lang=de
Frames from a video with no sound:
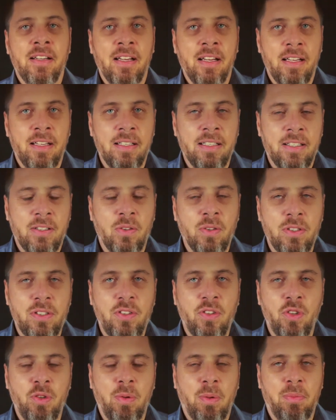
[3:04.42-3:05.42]
ein
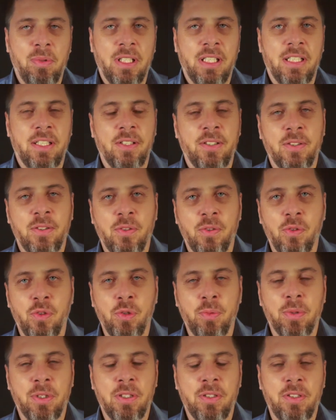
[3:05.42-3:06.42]
kurzer Überblick
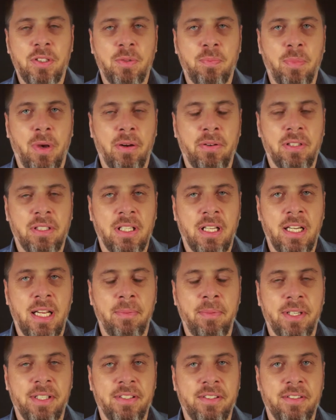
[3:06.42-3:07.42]
über Spiral
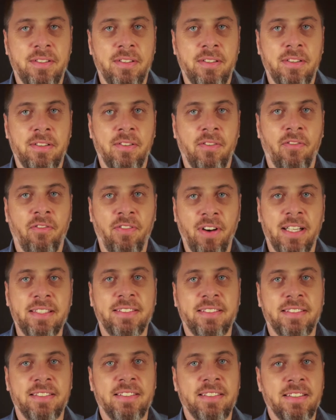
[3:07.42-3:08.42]
Dynamics.
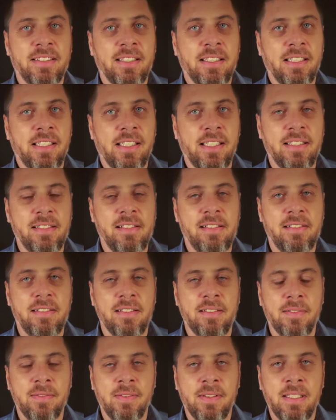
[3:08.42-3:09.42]
Was ist es denn?
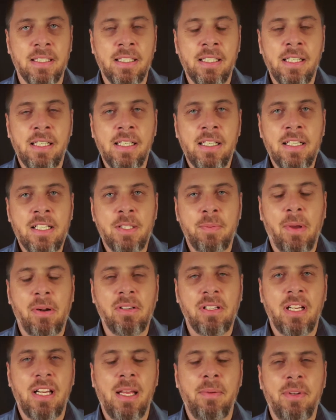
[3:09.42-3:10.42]

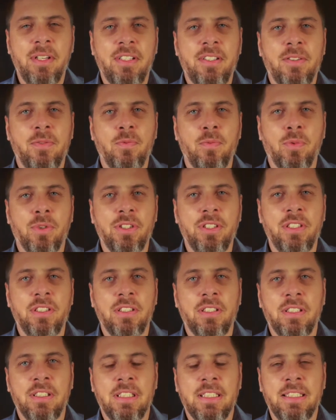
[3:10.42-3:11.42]
Spiral Dynamics
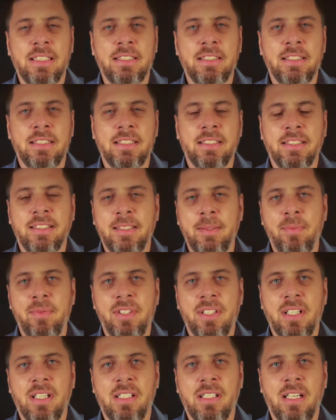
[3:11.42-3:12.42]
wurde in den
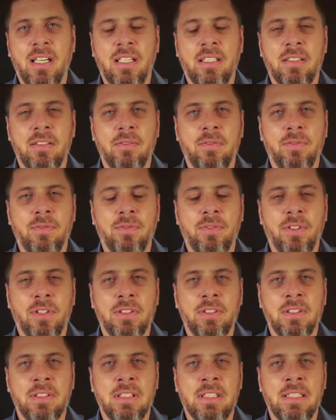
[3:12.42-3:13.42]
70er Jahren
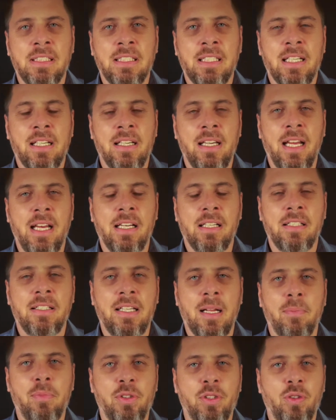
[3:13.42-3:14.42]
von Claire
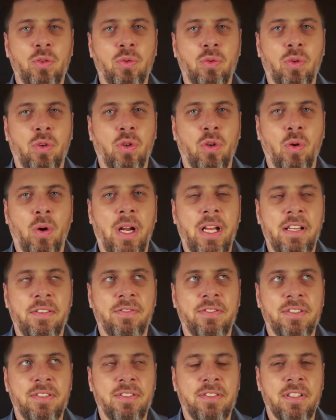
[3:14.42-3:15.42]
W.
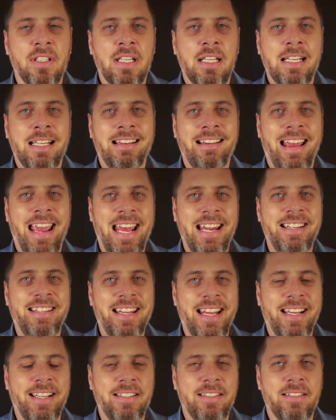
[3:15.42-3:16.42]
Graves
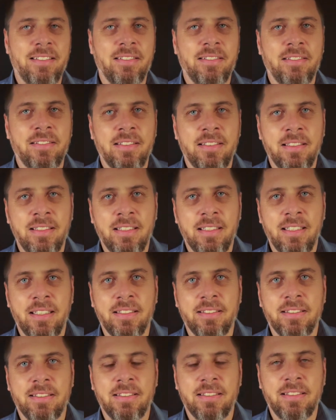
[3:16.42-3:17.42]
entdeckt.
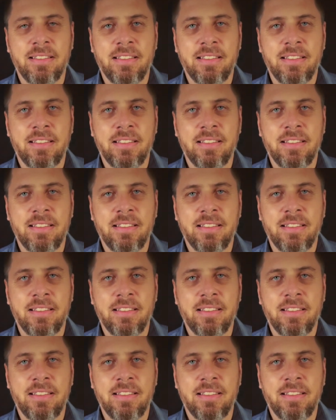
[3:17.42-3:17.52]
Also